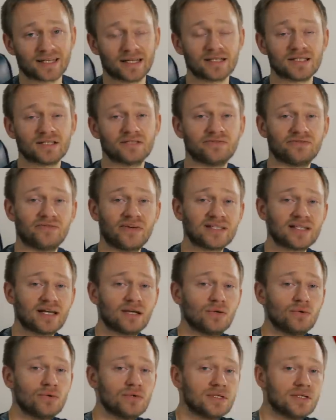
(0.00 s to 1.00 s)
Ganze
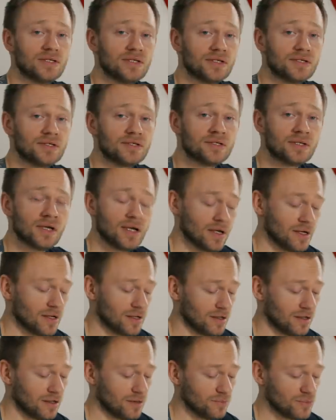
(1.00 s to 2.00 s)
wasserlöslich ist,
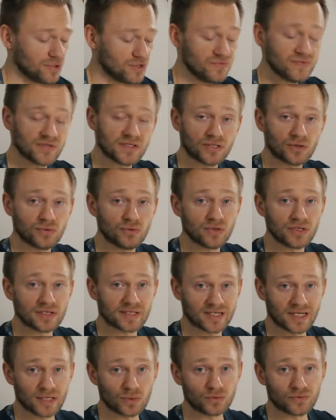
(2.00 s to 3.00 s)
ähm, müssen wir es
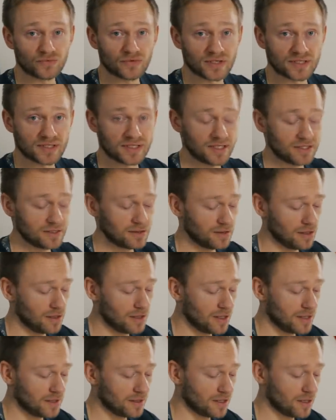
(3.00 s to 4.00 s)
natürlich sehr gut versiegeln.
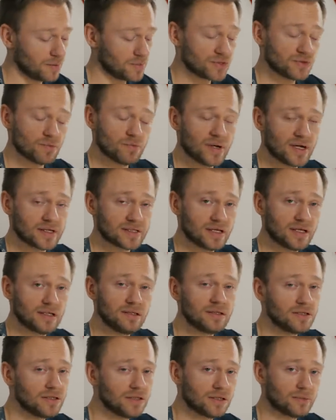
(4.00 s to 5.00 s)
Da gibt es so ein paar
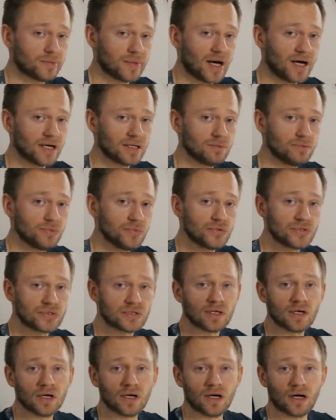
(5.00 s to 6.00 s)
Sachen, die ihr beachten
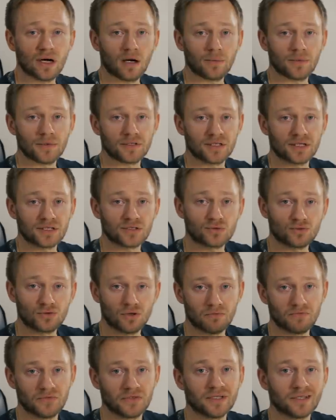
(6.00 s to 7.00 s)
müsst, aber dazu
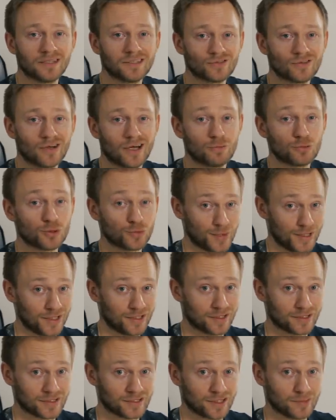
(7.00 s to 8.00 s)
kommen wir dann zu einem
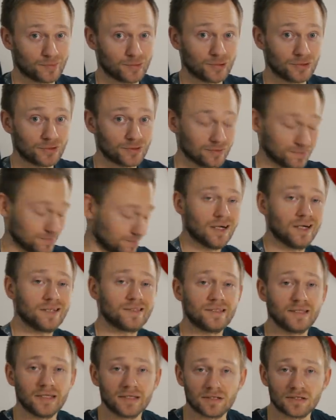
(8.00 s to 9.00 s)
späteren Zeitpunkt.
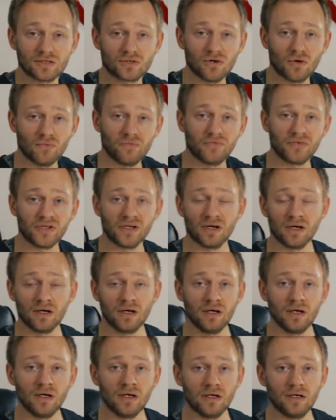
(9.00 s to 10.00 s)
Als nächstes kommen wir
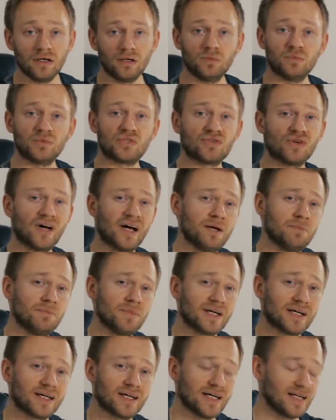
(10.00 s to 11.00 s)
ähm, zu
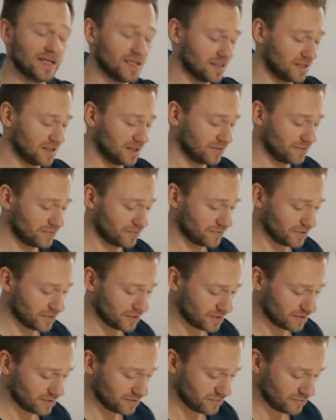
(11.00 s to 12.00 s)
einem relativ
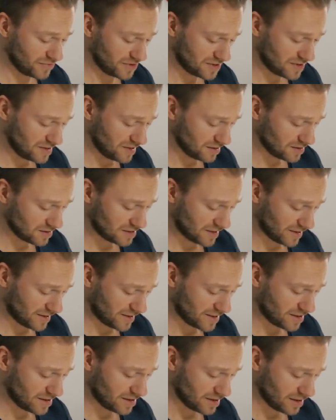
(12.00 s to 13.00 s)
äh, wichtigen
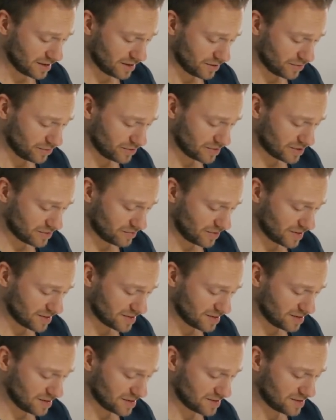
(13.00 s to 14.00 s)
Teil. Und zwar
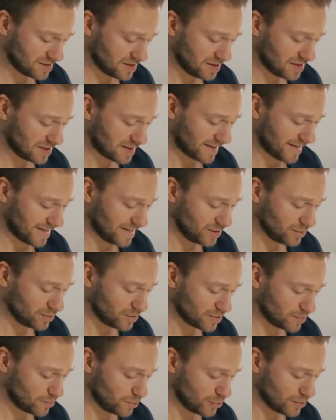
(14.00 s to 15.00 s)
sind das die
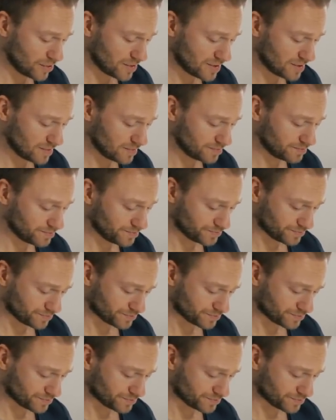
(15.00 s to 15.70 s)
Reinigungsbürsten.